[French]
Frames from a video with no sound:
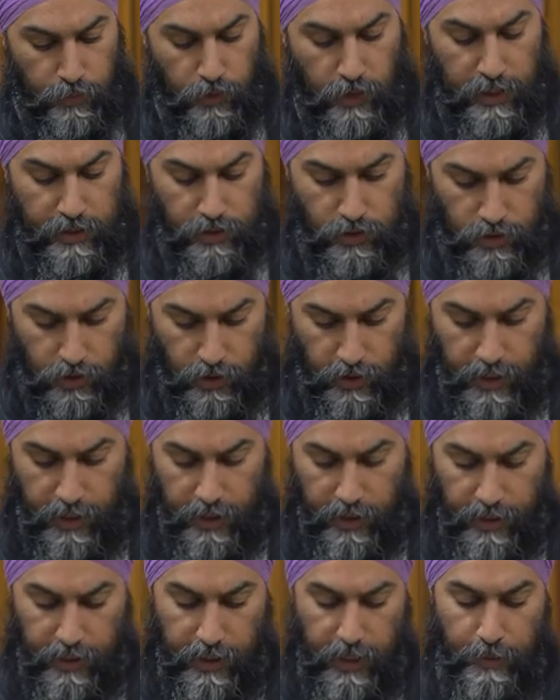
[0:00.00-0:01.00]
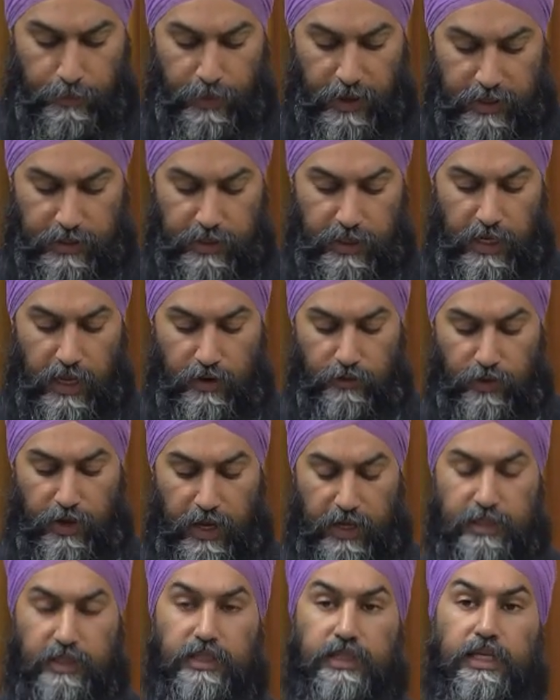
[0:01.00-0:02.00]
Assurer que les personnes avaient
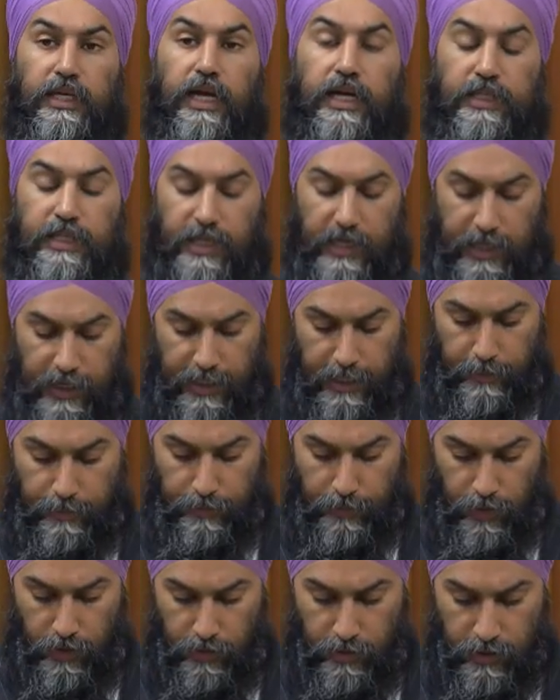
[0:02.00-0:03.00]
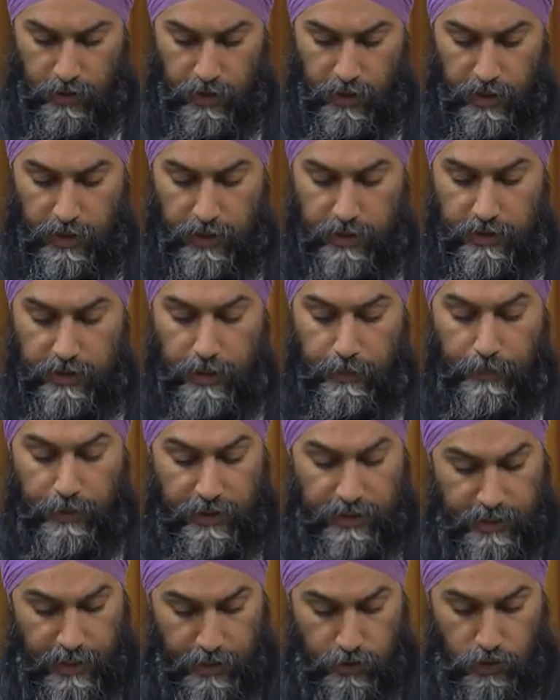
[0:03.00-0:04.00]
accès à des équipements, des
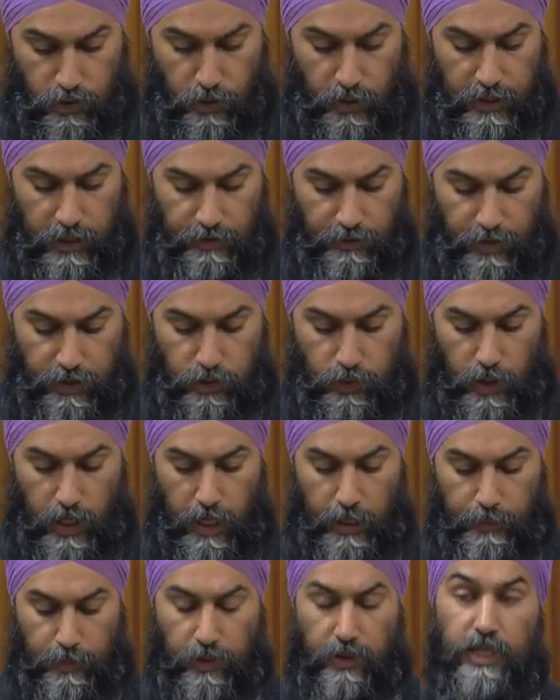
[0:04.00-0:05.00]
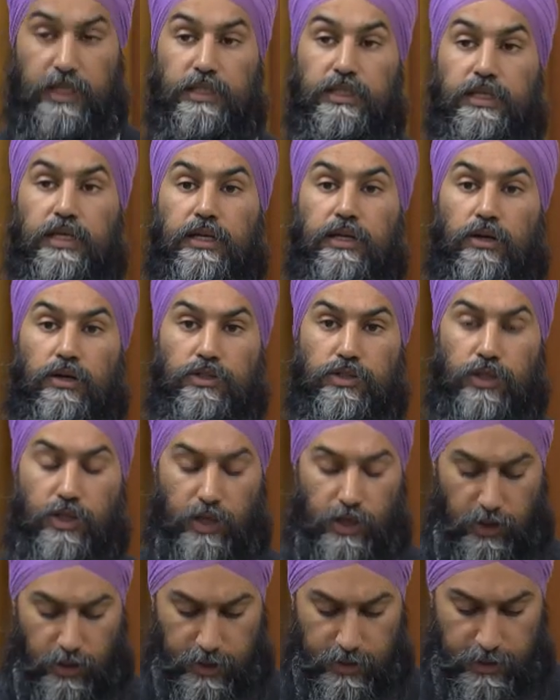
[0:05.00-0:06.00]
protections individuelles pour rester en
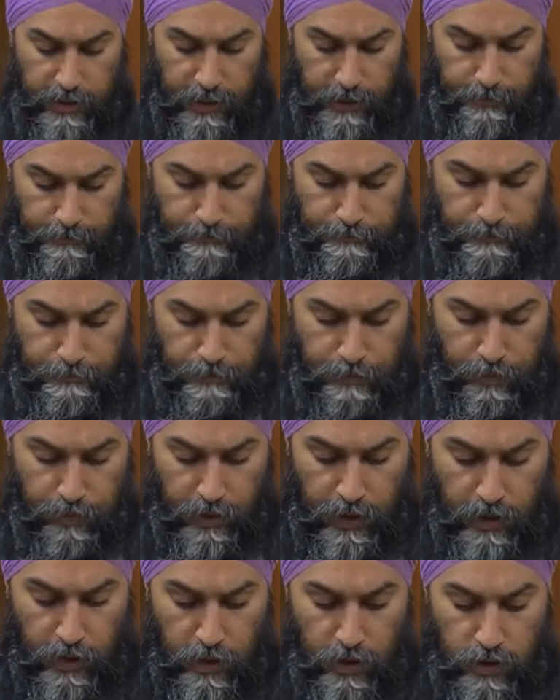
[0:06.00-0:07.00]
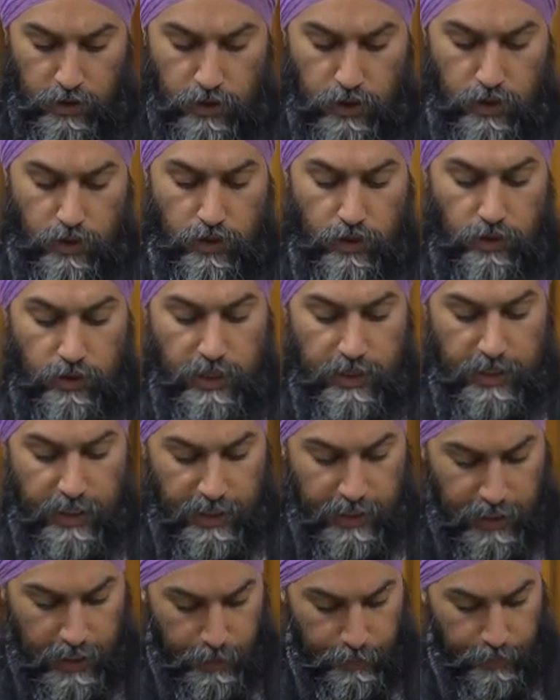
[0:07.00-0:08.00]
sécurité. Ce sont des
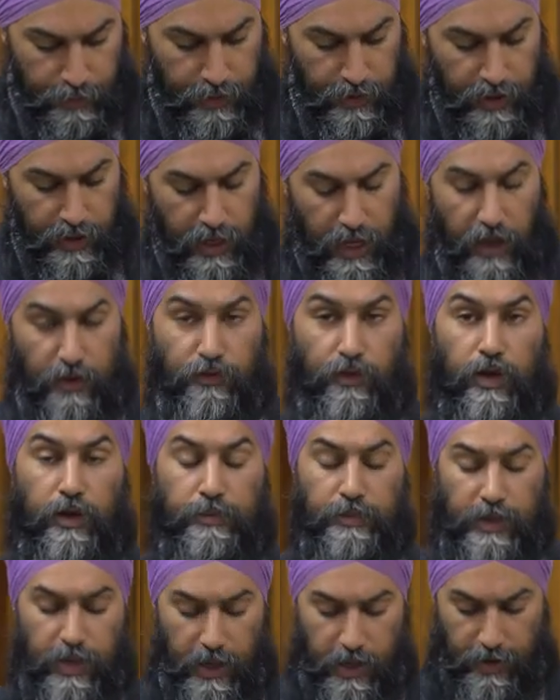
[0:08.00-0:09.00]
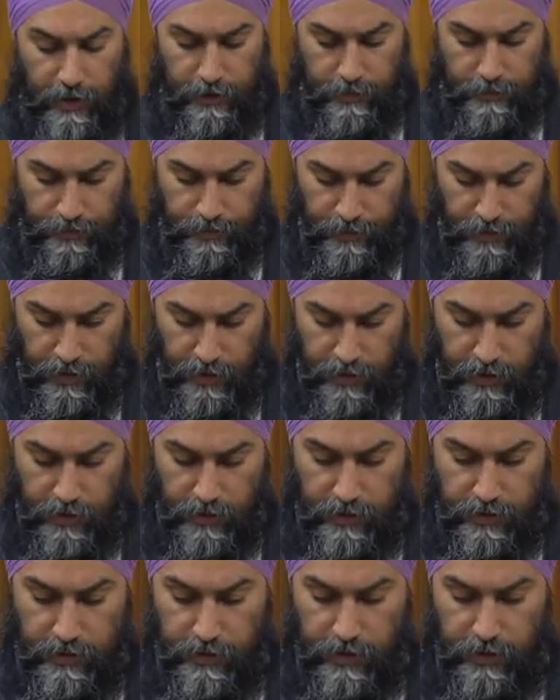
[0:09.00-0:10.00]
équipes infirmières,
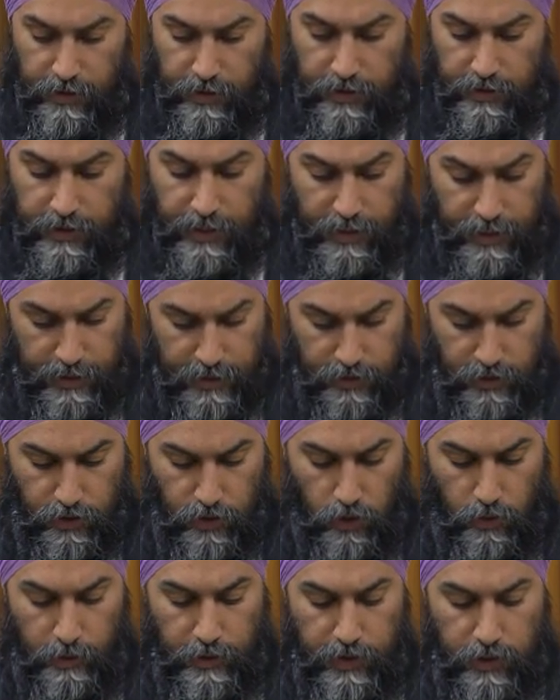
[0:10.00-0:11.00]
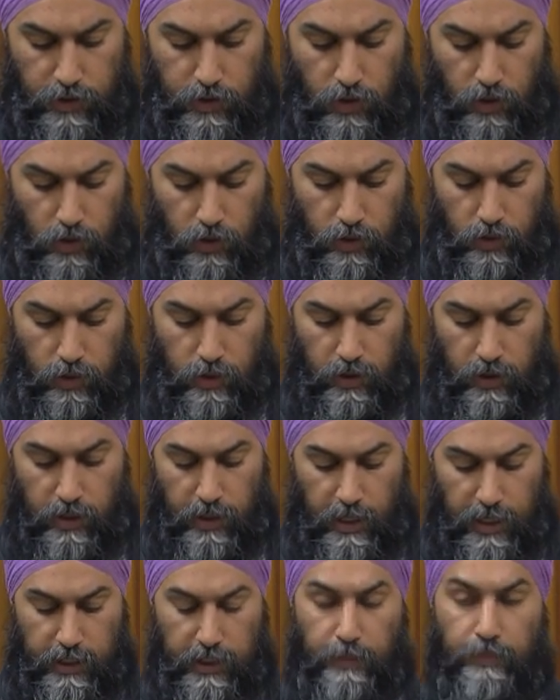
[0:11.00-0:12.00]
de techniciens médicaux
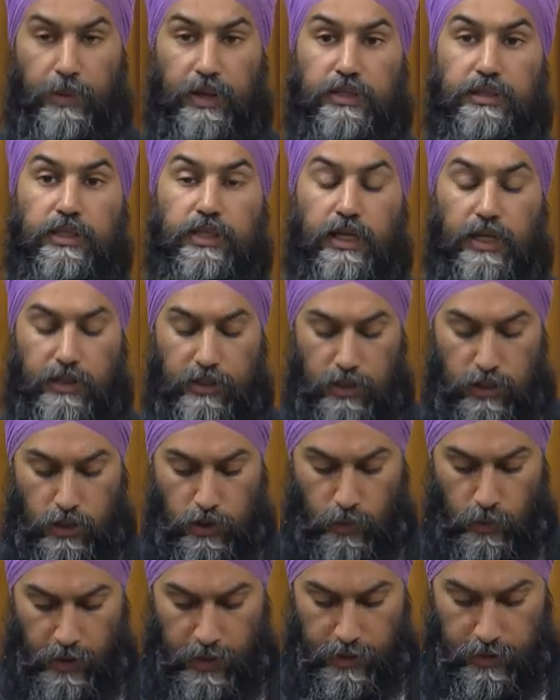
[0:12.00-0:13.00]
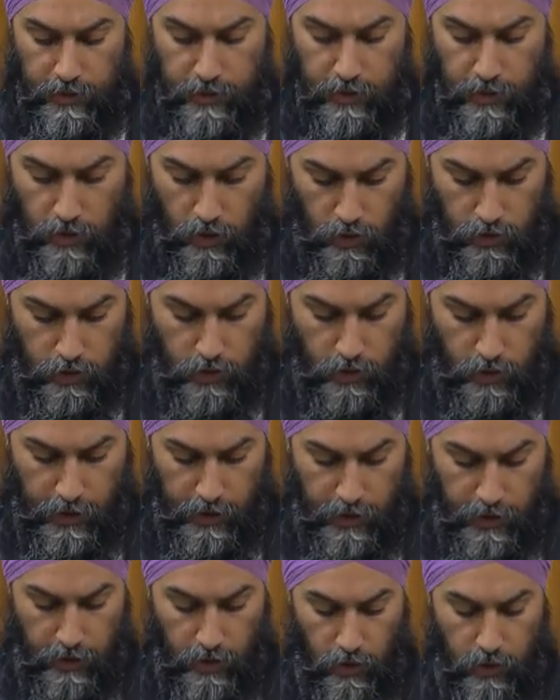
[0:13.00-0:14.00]
et des personnels de soins de longue
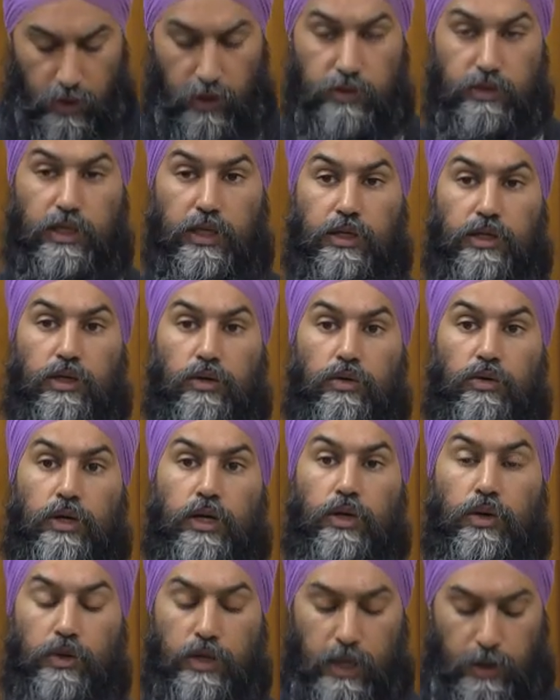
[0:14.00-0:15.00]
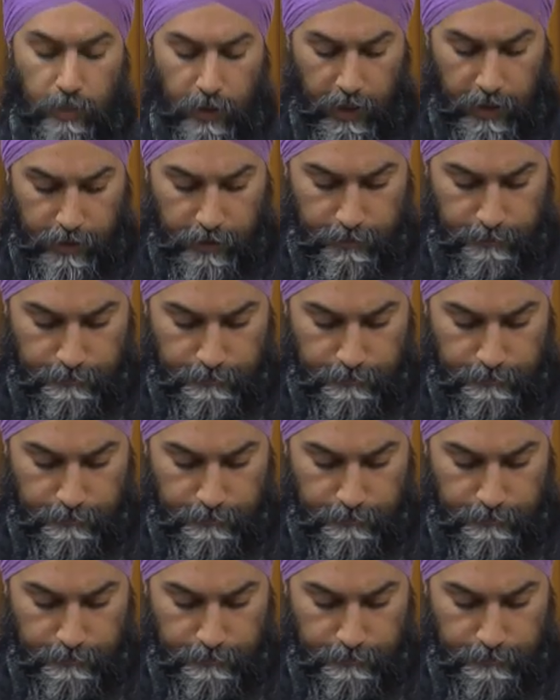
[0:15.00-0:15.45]
durée en Ontario et au Québec.